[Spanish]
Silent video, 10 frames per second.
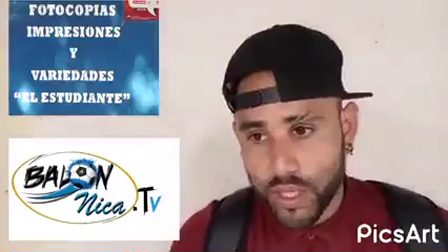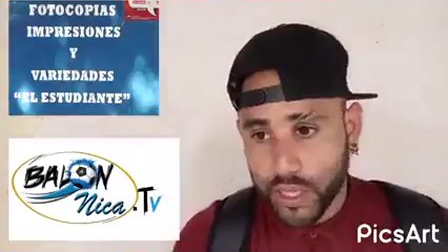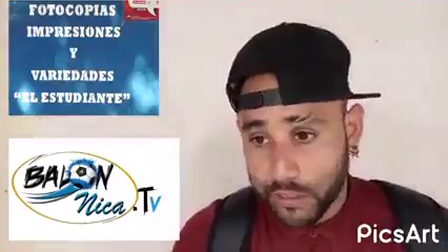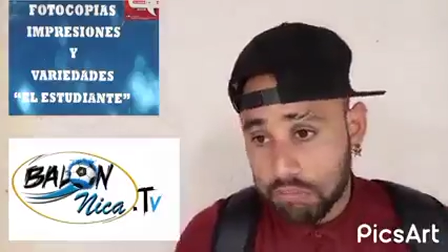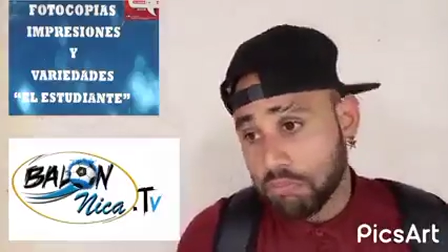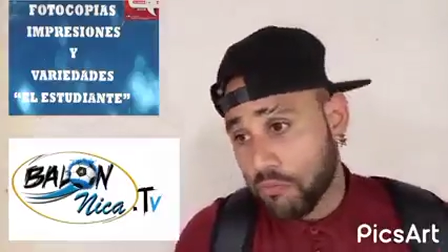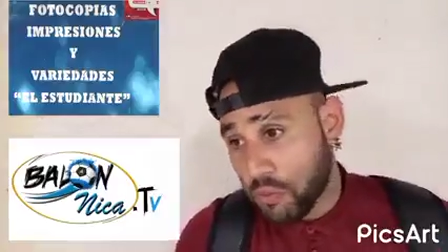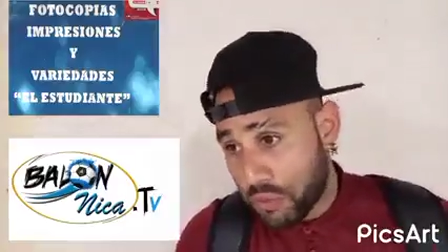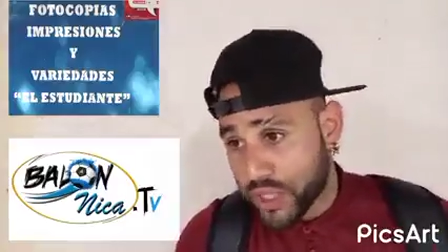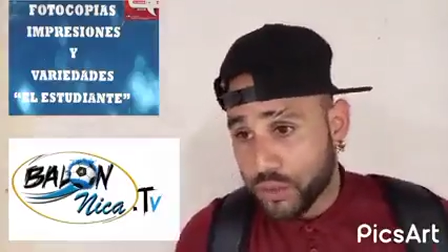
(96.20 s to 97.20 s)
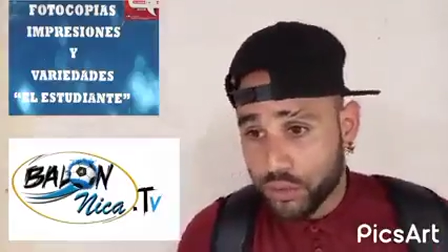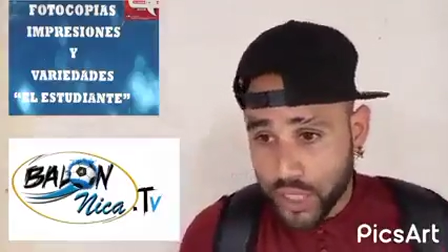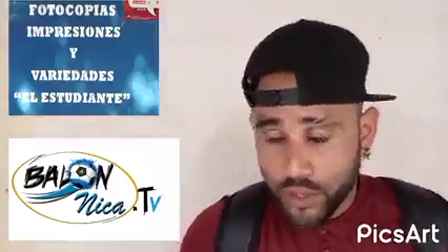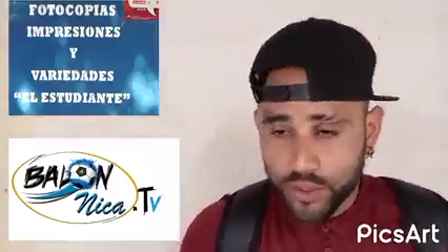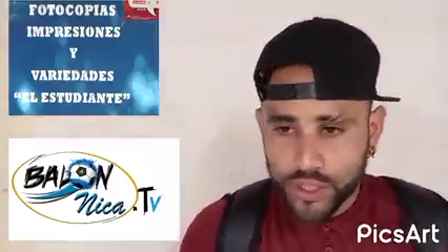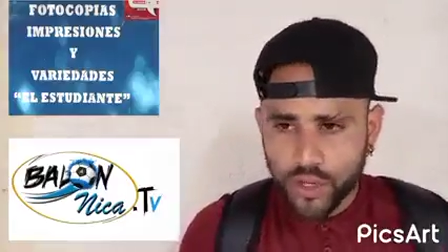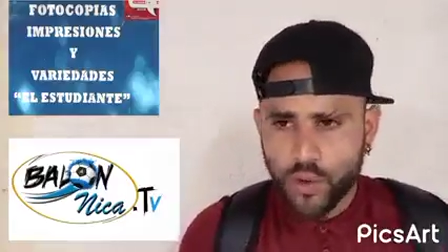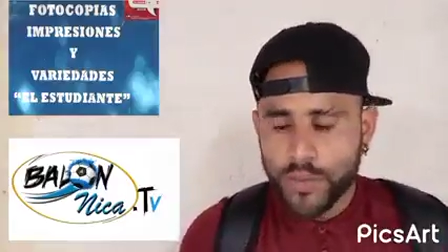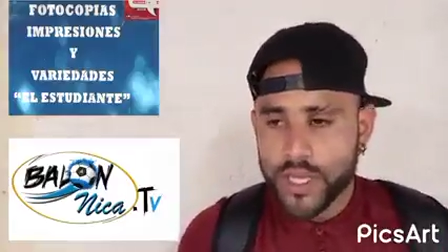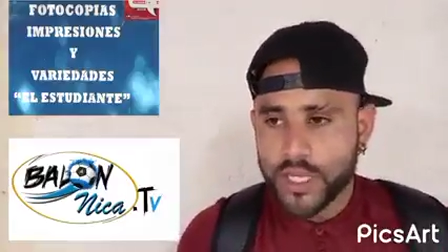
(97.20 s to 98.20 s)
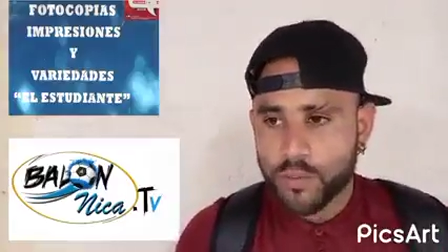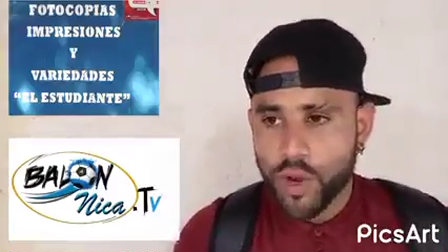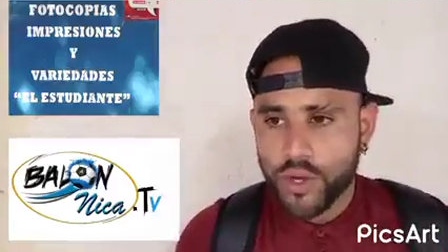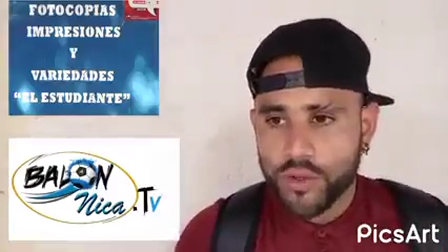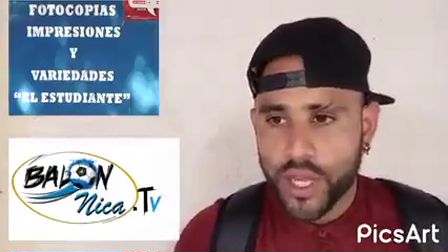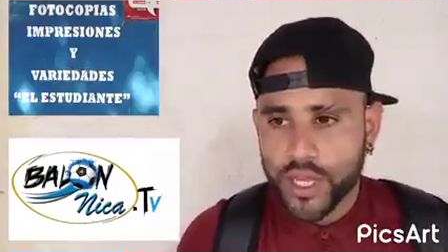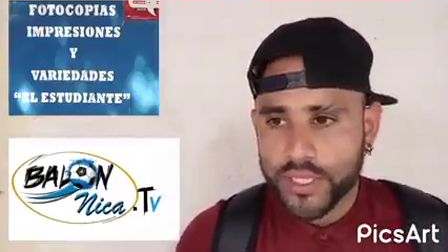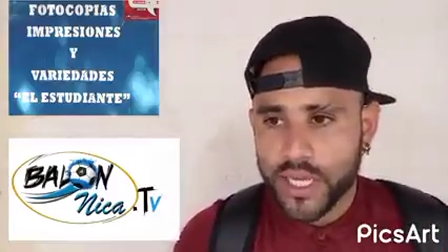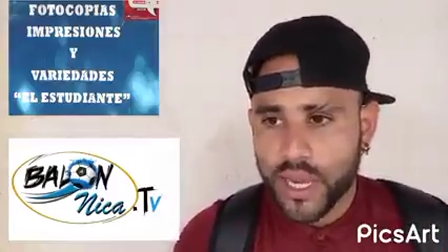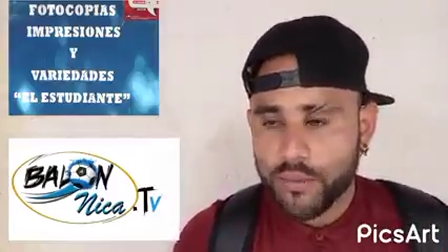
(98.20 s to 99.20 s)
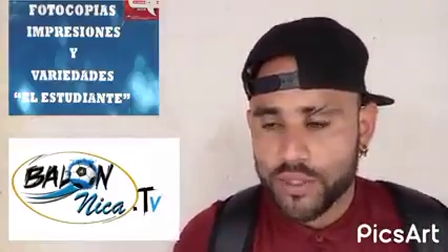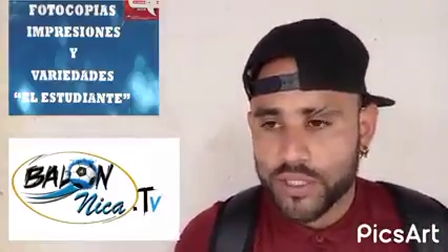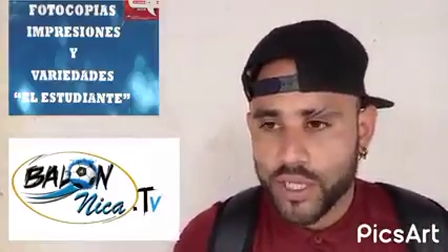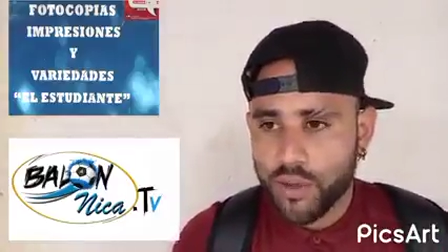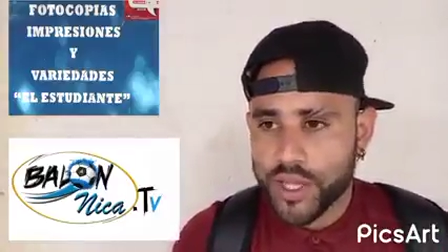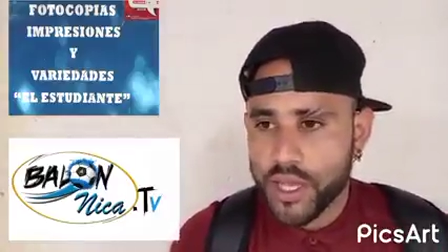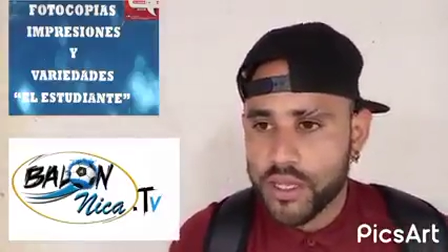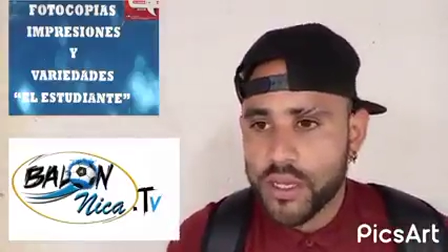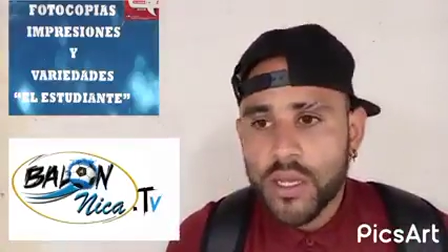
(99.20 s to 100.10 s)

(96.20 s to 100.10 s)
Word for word: Eh, fue un resultado, entre comillas, bueno, ya que sacamos el cero allá.